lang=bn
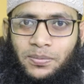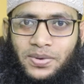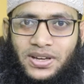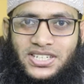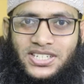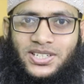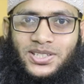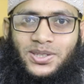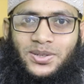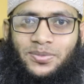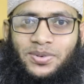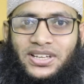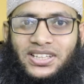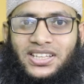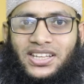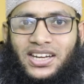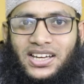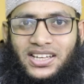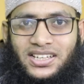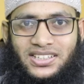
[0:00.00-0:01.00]
বেশ কিছু
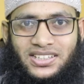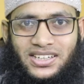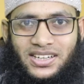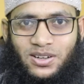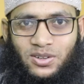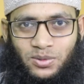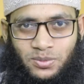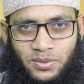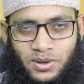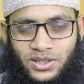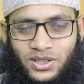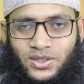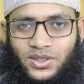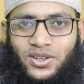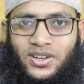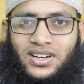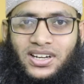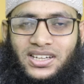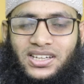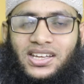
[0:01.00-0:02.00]
ব্যক্তিরা সেটা উদ্বোধন
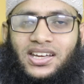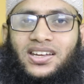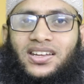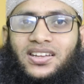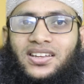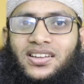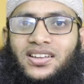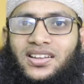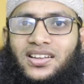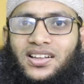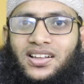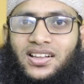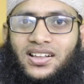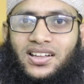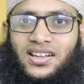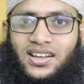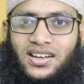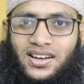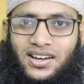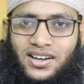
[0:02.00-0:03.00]
করা নিয়ে
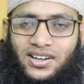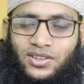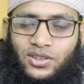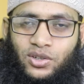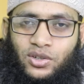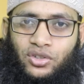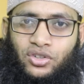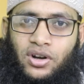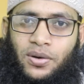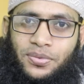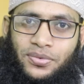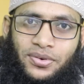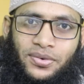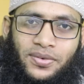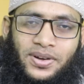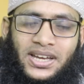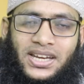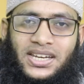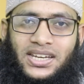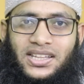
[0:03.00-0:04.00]
তো
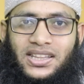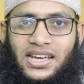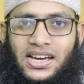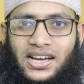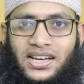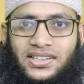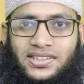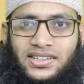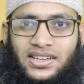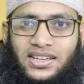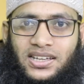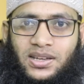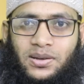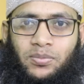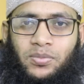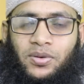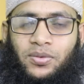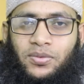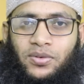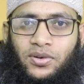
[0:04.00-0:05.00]
সবসময় এটা দেখা যায়
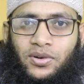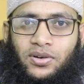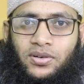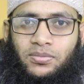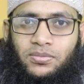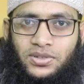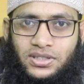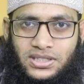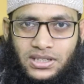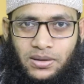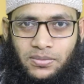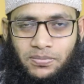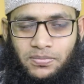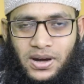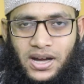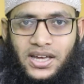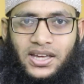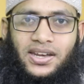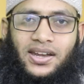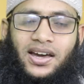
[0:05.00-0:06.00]
বিভিন্ন মুসলিম
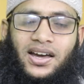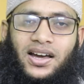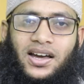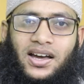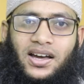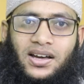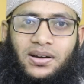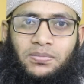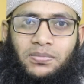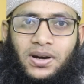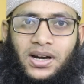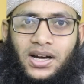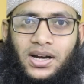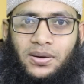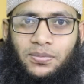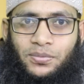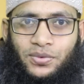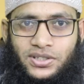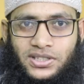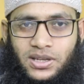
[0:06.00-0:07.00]
ভাইরা বা
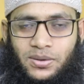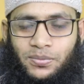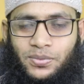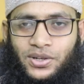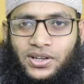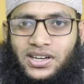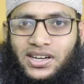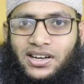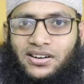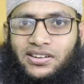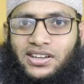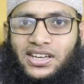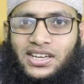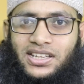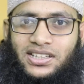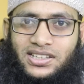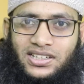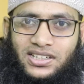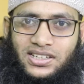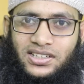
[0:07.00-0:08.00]
মুসলিম বোনেরা অনেক
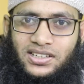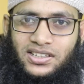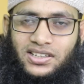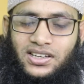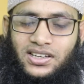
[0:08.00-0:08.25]
ক্ষেত্রে